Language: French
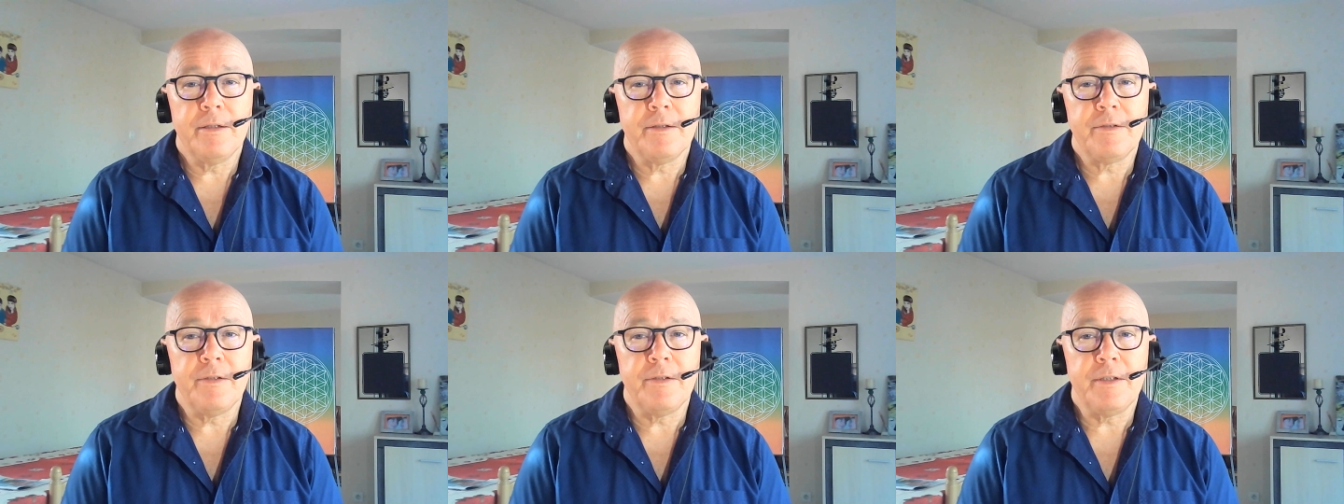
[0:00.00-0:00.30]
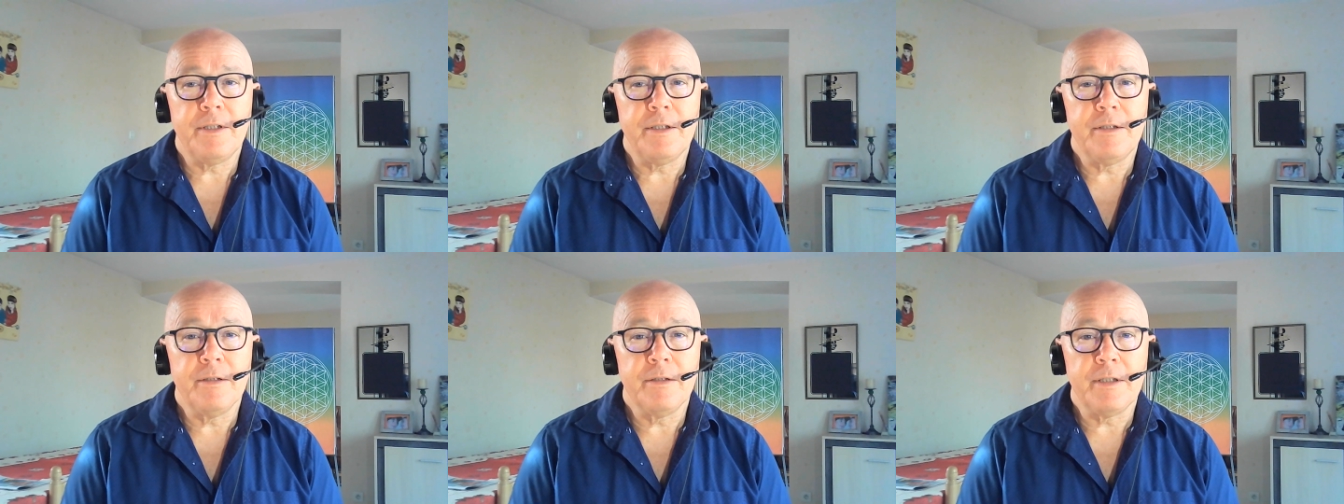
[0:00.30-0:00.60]

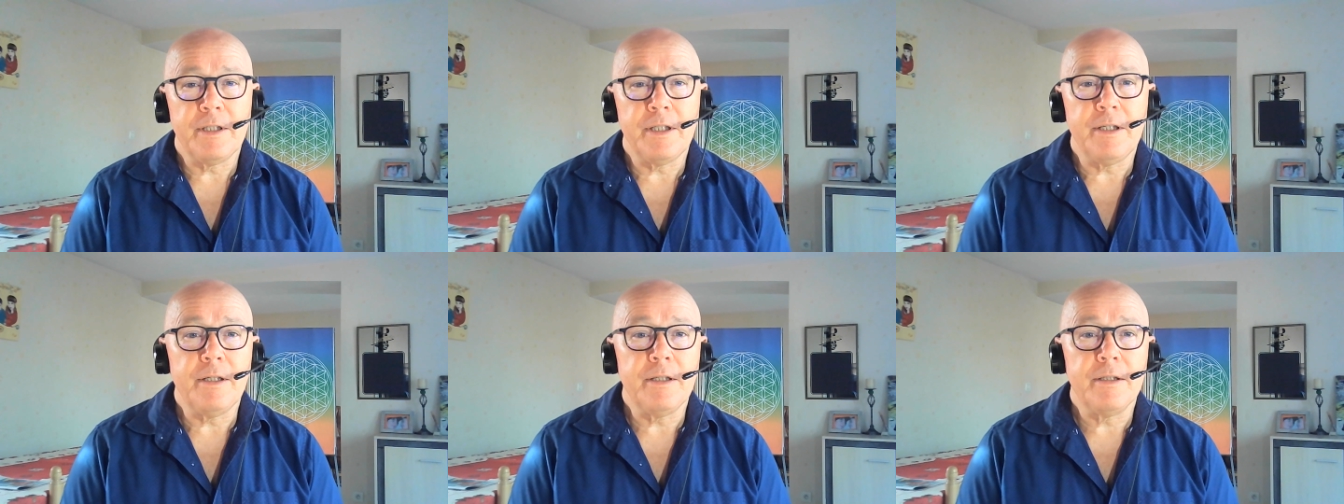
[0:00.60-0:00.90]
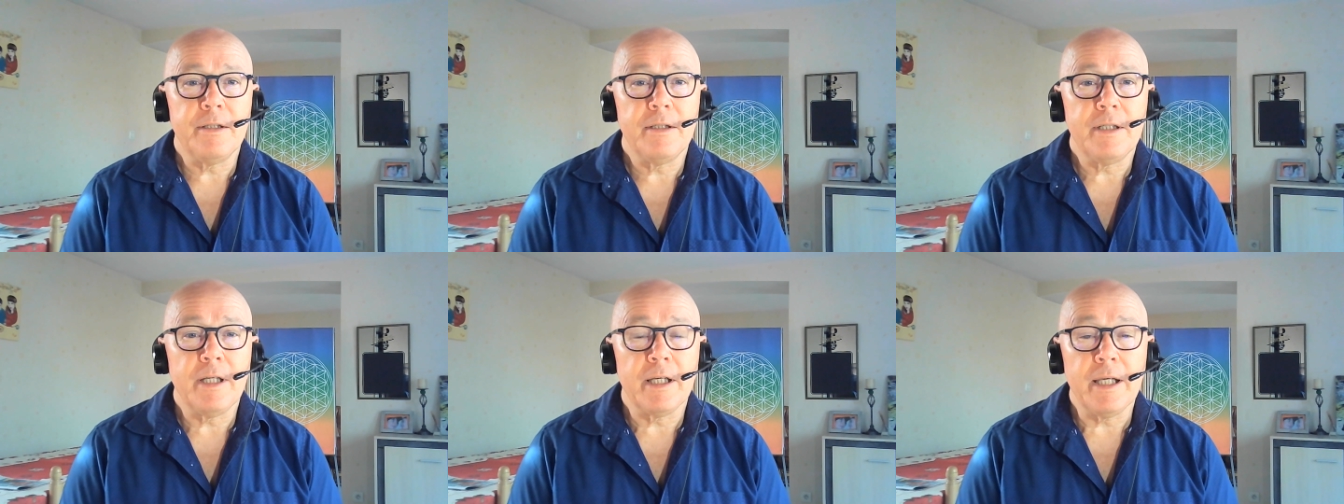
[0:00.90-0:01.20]
c'était dans
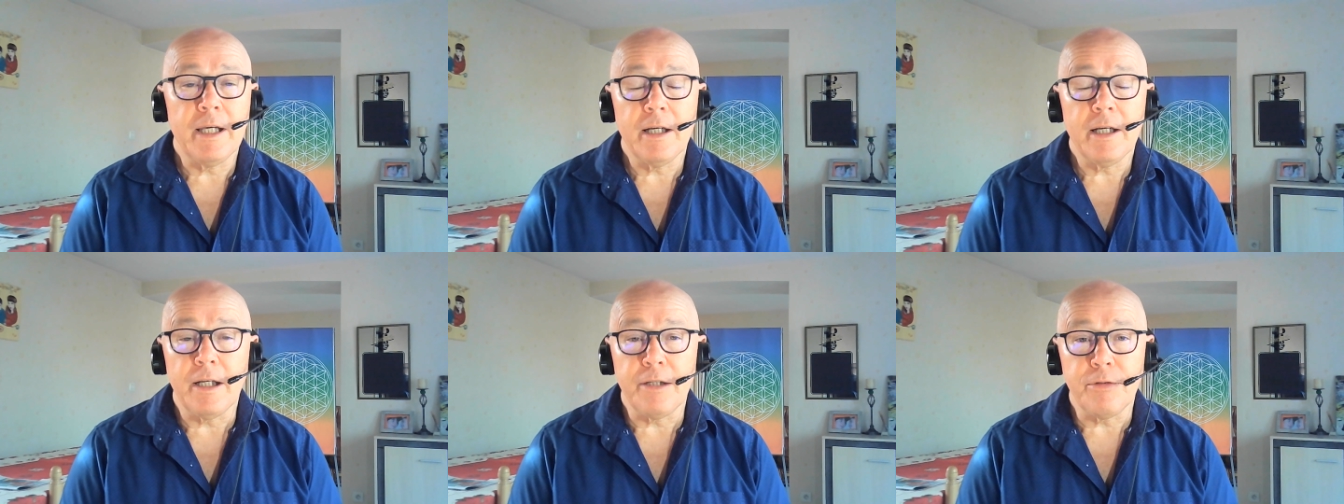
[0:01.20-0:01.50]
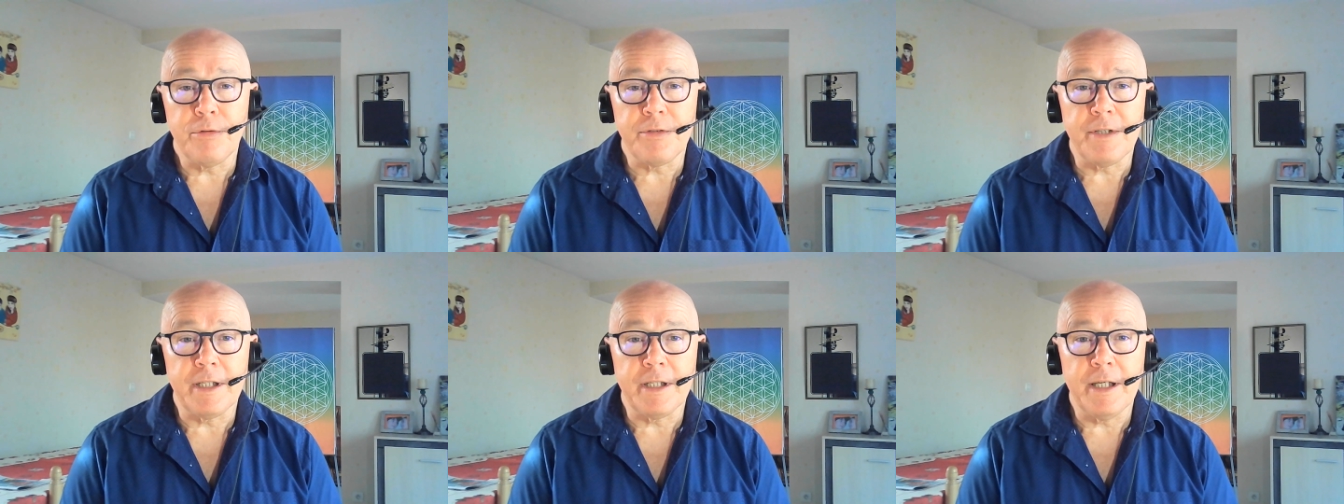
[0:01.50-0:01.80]
les, la guerre, la
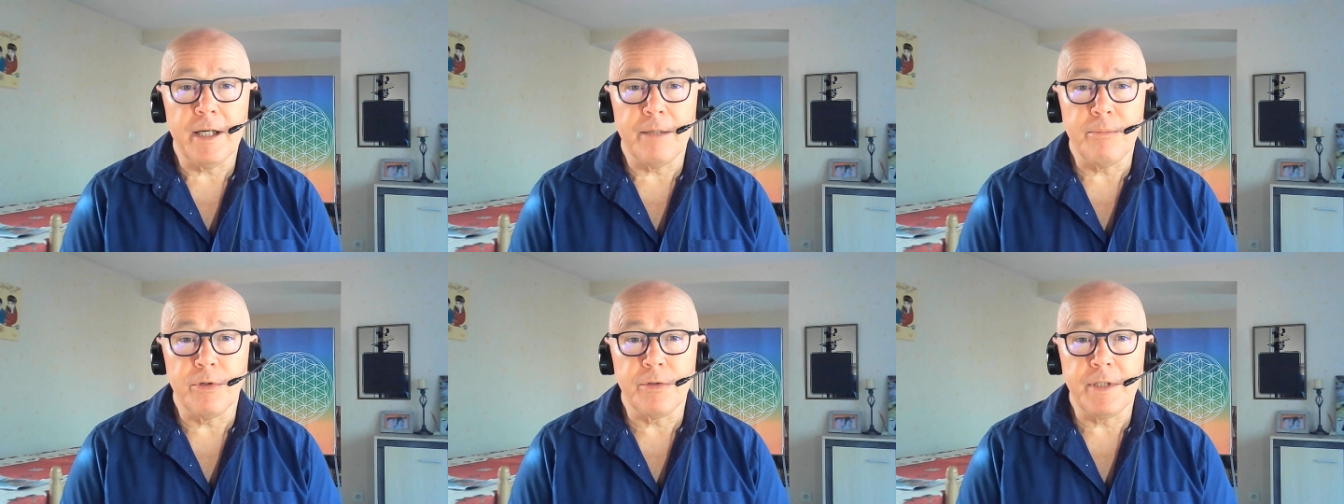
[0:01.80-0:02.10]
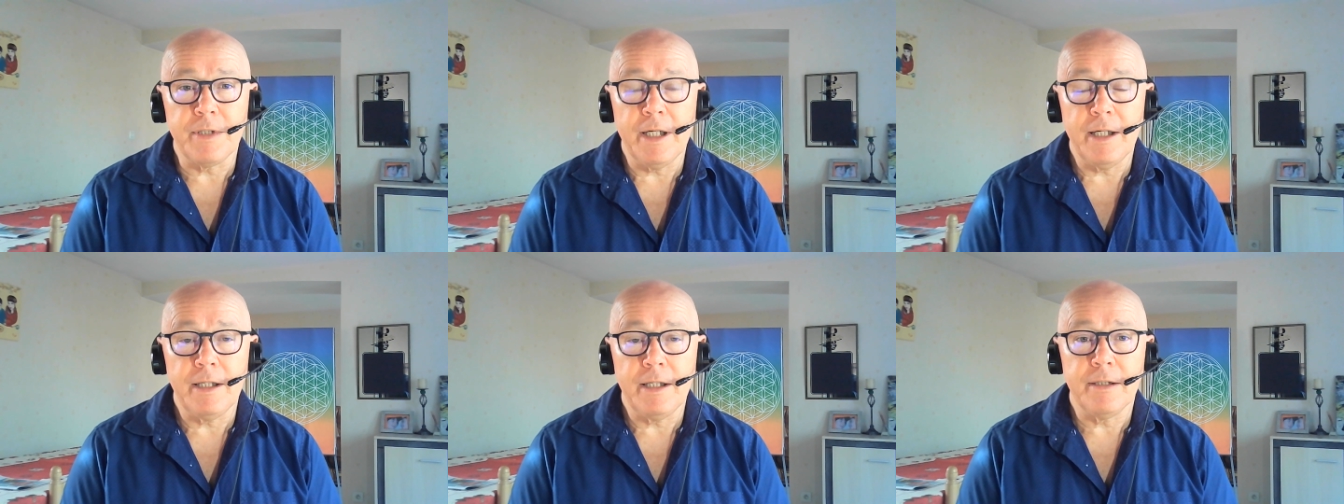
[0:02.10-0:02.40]
deuxième guerre
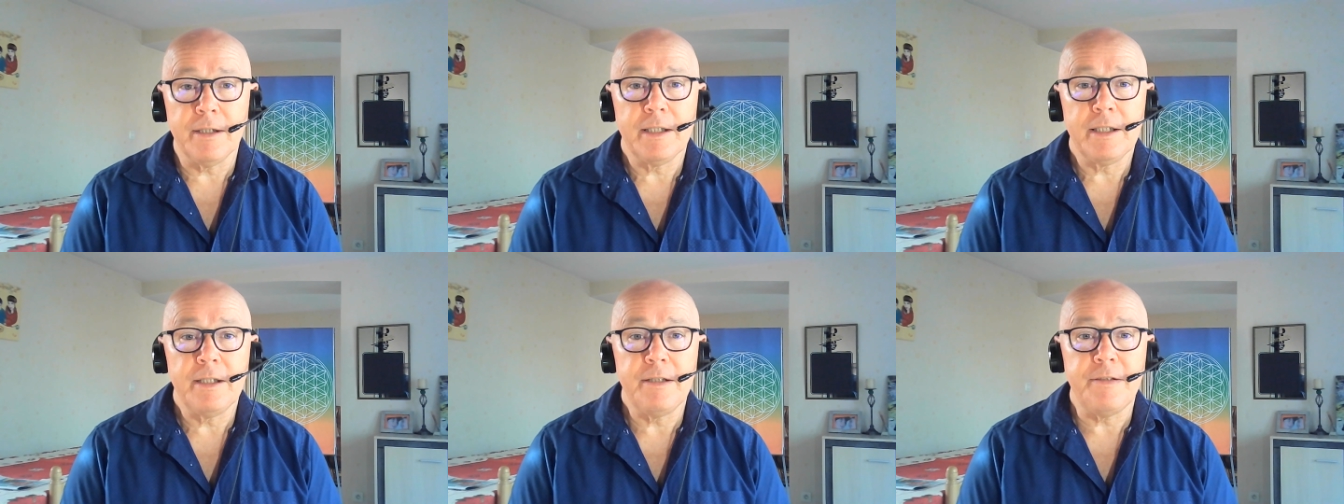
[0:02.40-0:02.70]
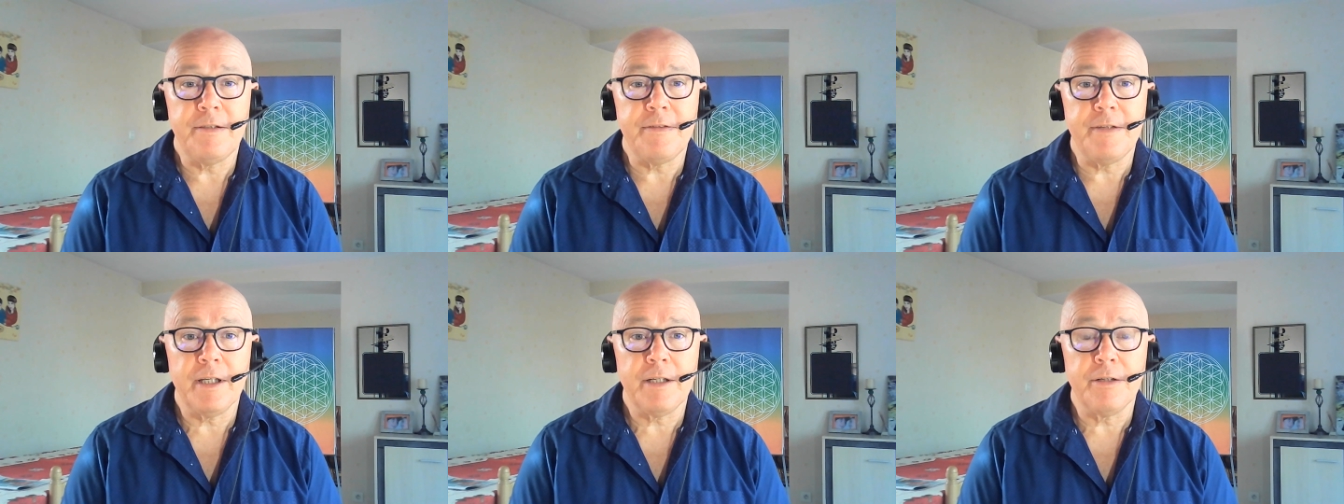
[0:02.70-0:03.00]
mondiale,
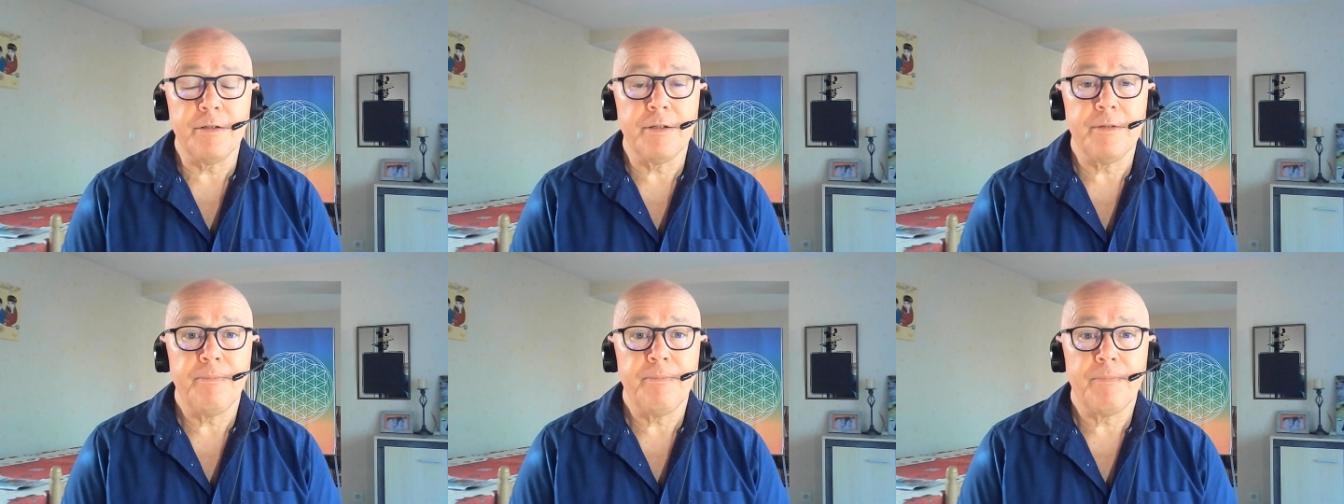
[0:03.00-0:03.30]
disait que